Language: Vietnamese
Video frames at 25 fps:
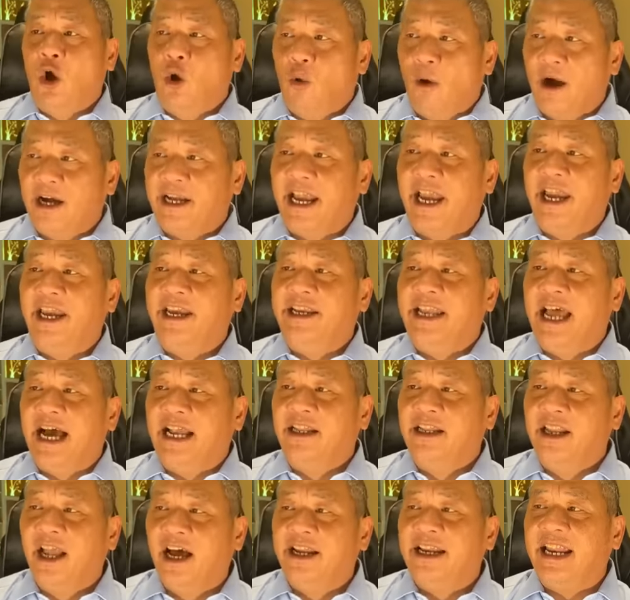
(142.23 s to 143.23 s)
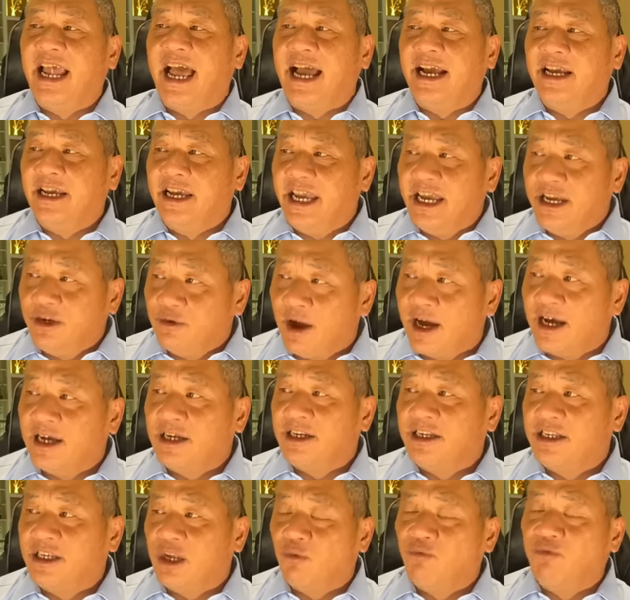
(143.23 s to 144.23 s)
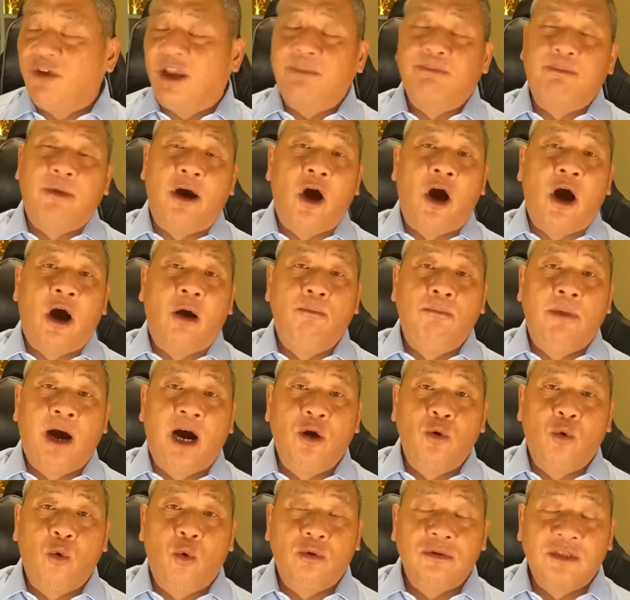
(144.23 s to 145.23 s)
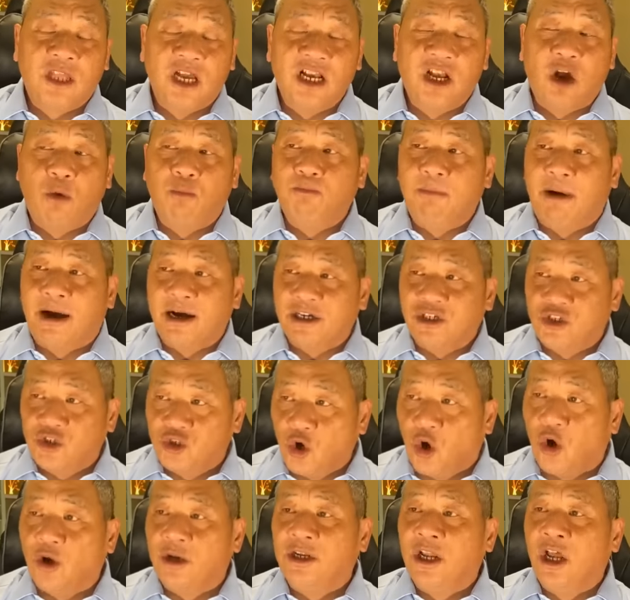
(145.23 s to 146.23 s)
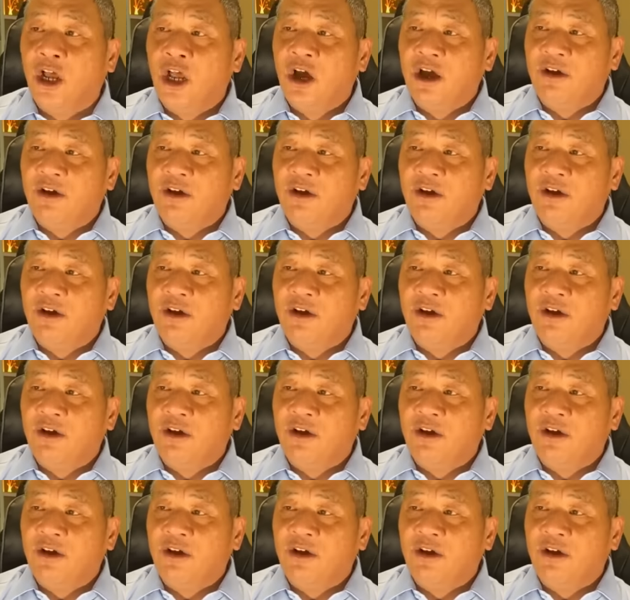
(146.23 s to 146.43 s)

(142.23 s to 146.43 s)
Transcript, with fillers: Hoa Kỳ đã lên án Iran trong việc mà họ mở cuộc tấn công bằng drone